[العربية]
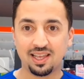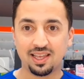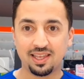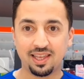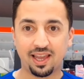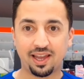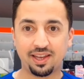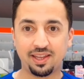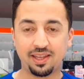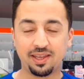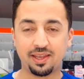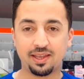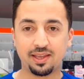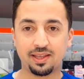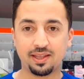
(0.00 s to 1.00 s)

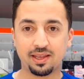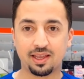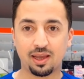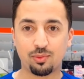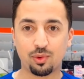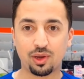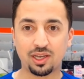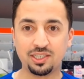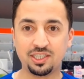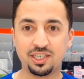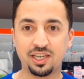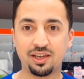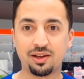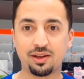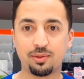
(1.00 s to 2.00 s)
يعني
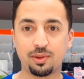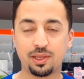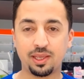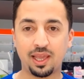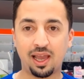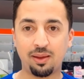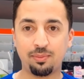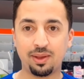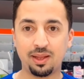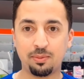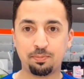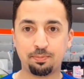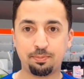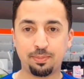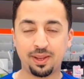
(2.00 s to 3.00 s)
كمقشر يعمل
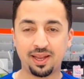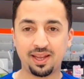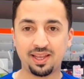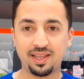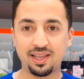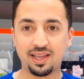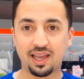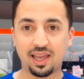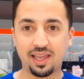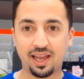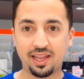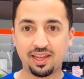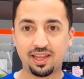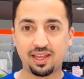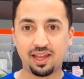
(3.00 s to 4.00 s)
بيرنج
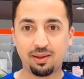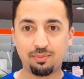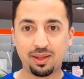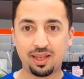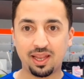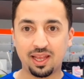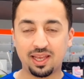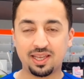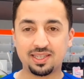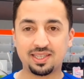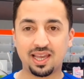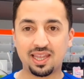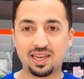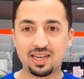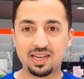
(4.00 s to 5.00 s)
يعني يعمل
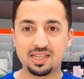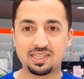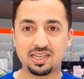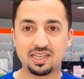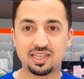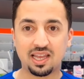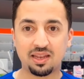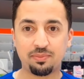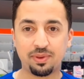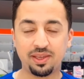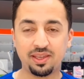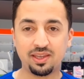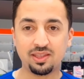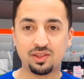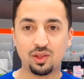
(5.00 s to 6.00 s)
إزالة للجلد
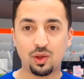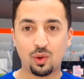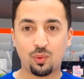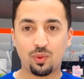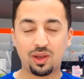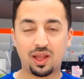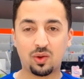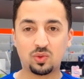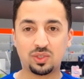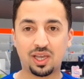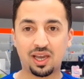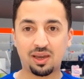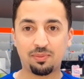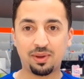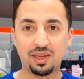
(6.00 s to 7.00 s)
الميت
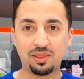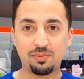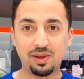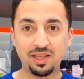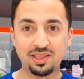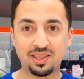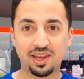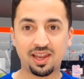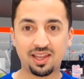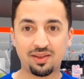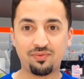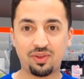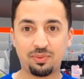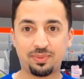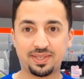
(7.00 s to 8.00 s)
والأوساخ بحيث ما تتراكم
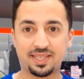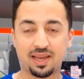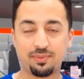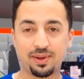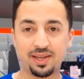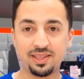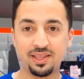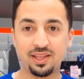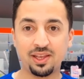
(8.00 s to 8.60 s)
في المسامات